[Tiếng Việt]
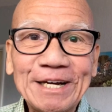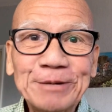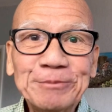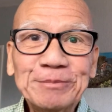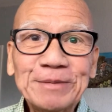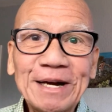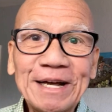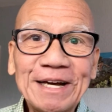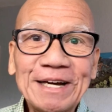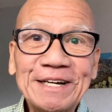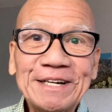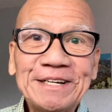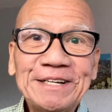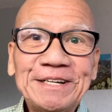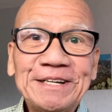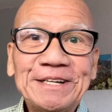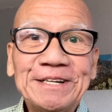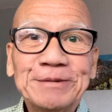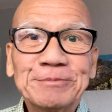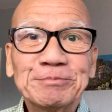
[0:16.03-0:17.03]
nay
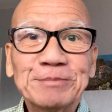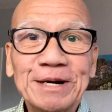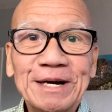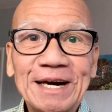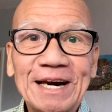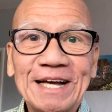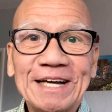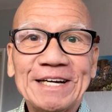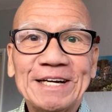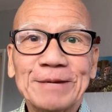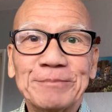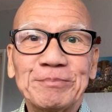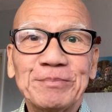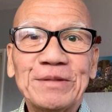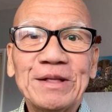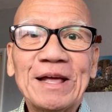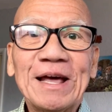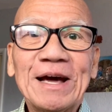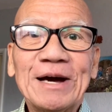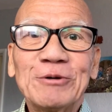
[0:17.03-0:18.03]
mình lại gặp
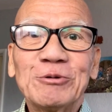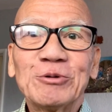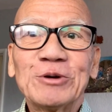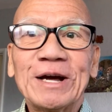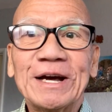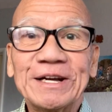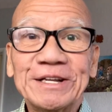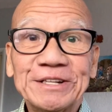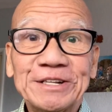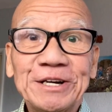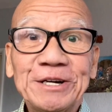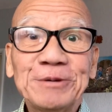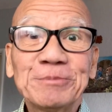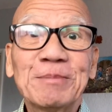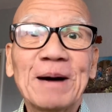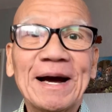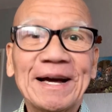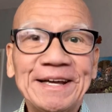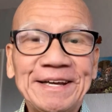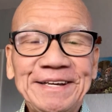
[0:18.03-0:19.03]
nhau ngày thứ
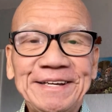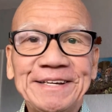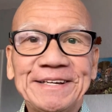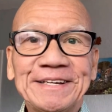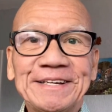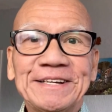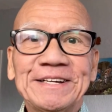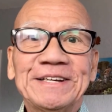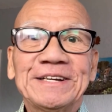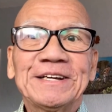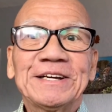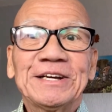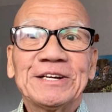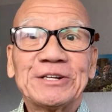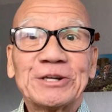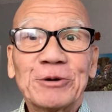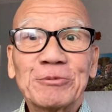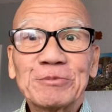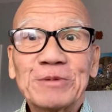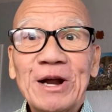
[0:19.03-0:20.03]
bảy
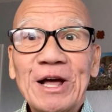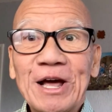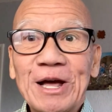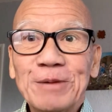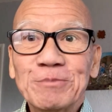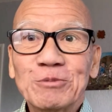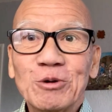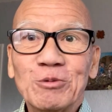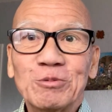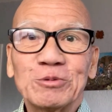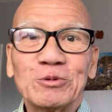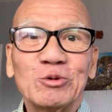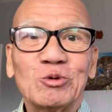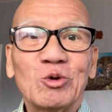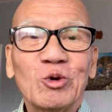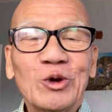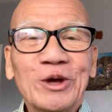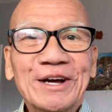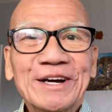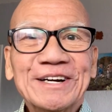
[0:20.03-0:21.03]
trong đề mục
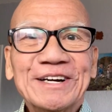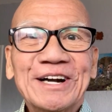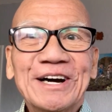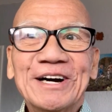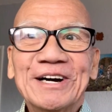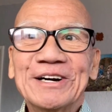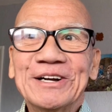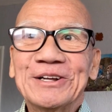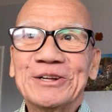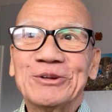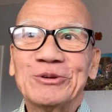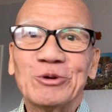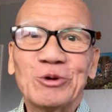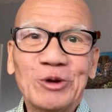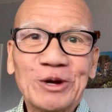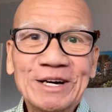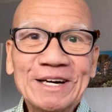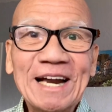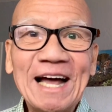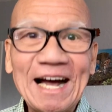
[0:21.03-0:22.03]
chuyện đời,
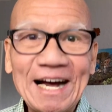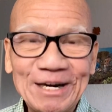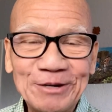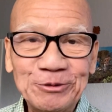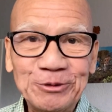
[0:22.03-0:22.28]
chuyện đạo